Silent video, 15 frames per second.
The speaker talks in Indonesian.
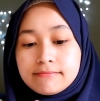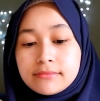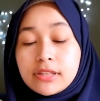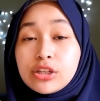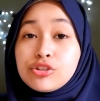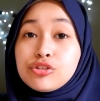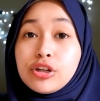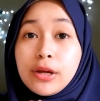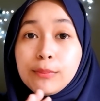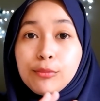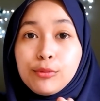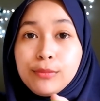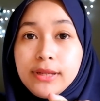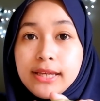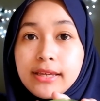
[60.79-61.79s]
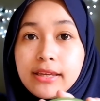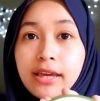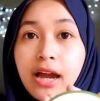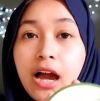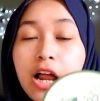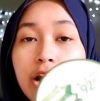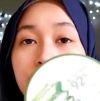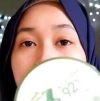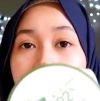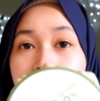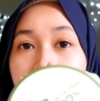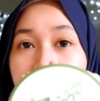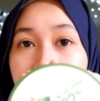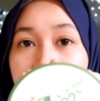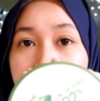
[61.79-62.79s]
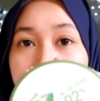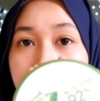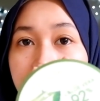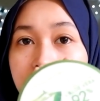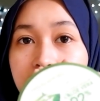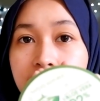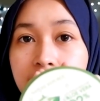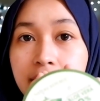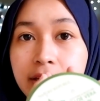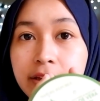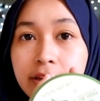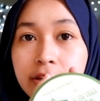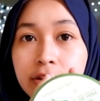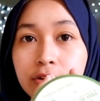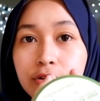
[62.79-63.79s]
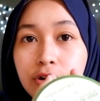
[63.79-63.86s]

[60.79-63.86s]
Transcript: Azure Republic yang aloe vera yang ini itu